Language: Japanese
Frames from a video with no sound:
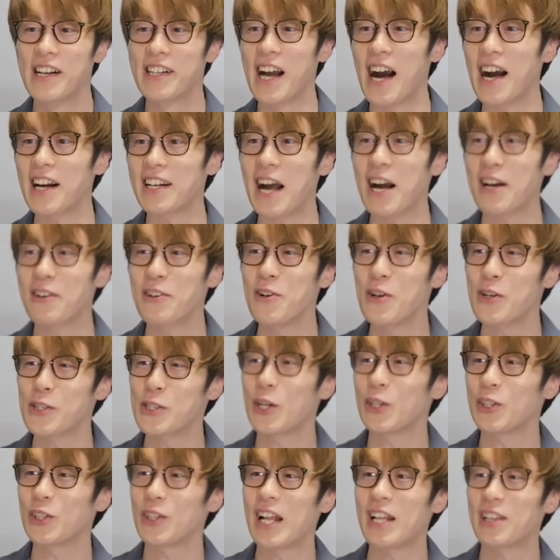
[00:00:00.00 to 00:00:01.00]
画角の
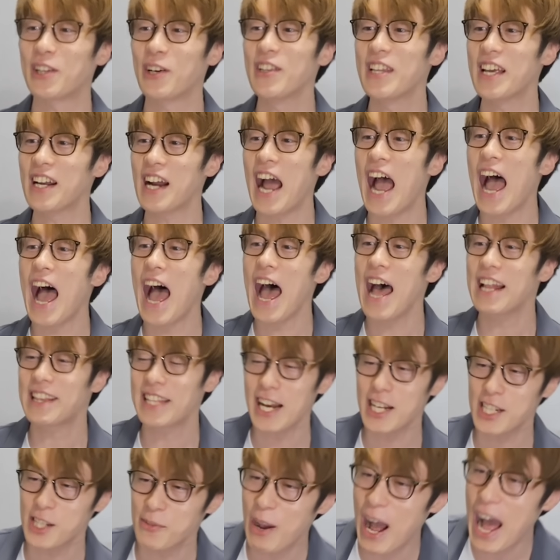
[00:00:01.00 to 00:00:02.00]
外で飛んでる。ああ、
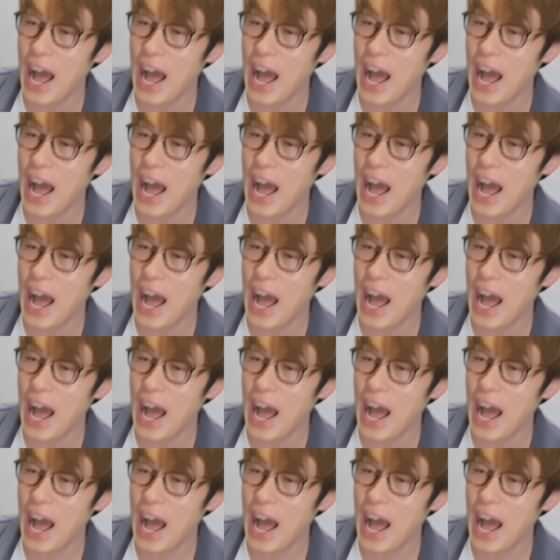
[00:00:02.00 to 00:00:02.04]
大丈夫